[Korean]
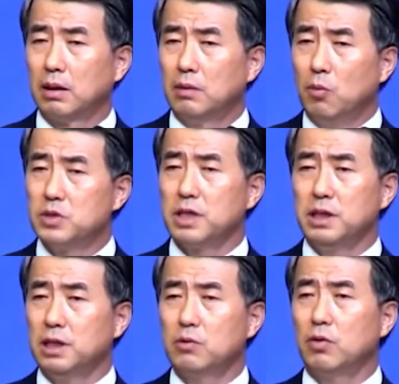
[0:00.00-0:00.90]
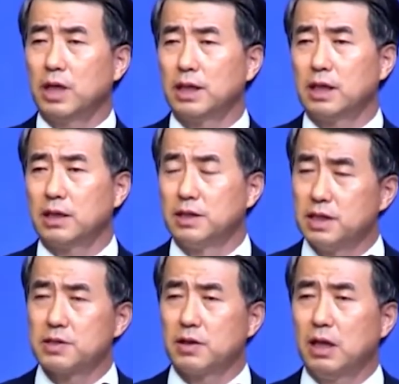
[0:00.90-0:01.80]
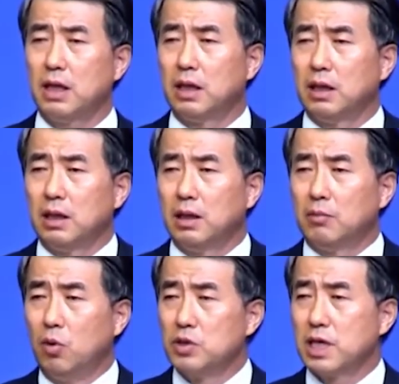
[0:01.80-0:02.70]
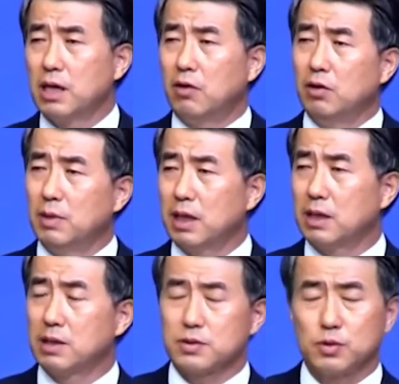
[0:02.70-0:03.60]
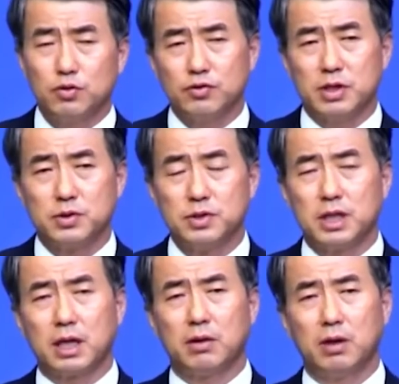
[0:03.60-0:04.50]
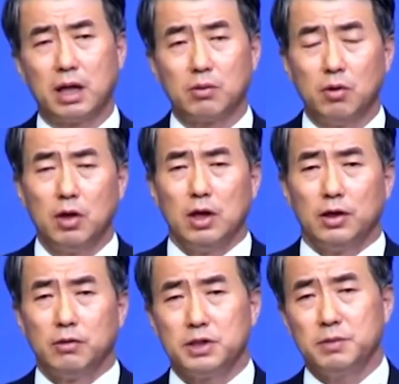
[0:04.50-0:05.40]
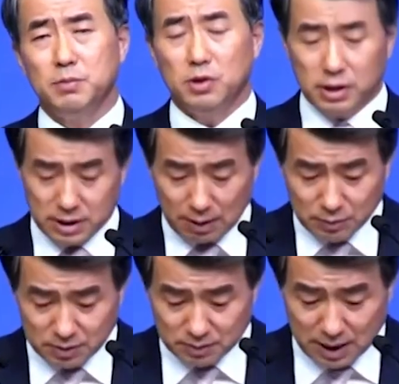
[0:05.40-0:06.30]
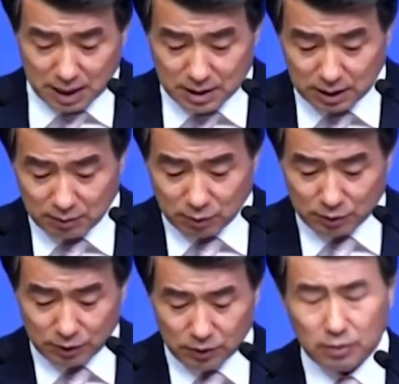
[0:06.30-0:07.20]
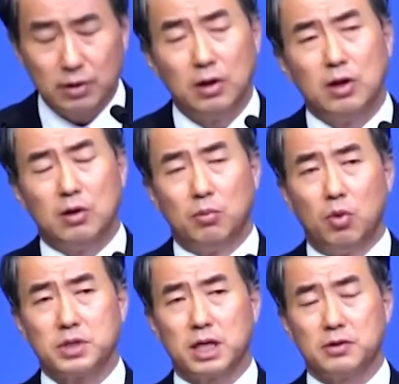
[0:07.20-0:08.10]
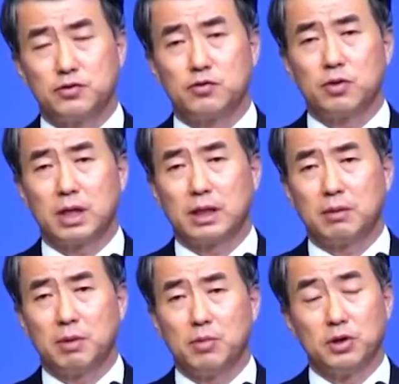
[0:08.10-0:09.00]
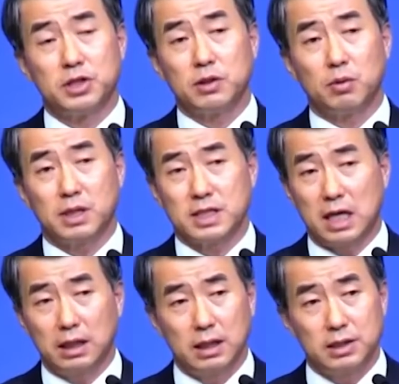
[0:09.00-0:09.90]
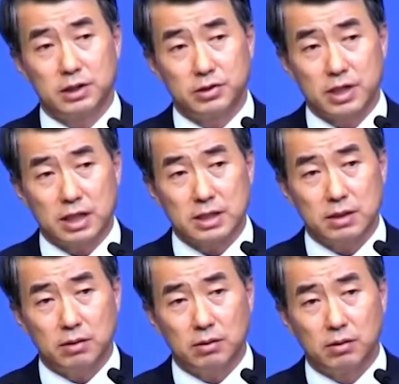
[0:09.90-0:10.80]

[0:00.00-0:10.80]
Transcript: 모세를 잃고 나니까 그제서야 모세가 얼마나 소중한 존재라는 걸 알고 여러분 신명기 34장에 보면요. 모세가 죽고 난 다음에 며칠 동안 장례를 치른지 아세요?